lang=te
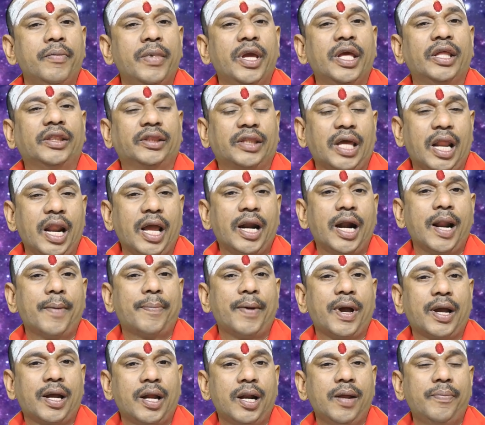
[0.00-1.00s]
మీ తలగడ
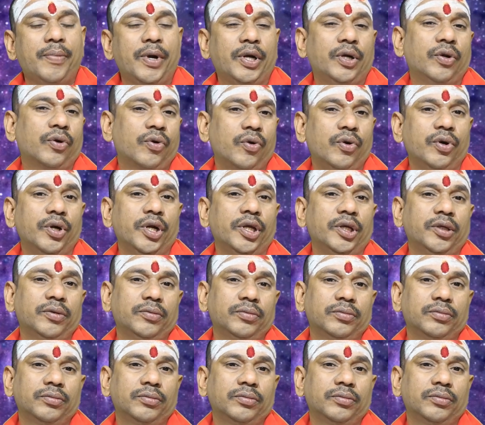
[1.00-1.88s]
పక్కన పెట్టుకోండి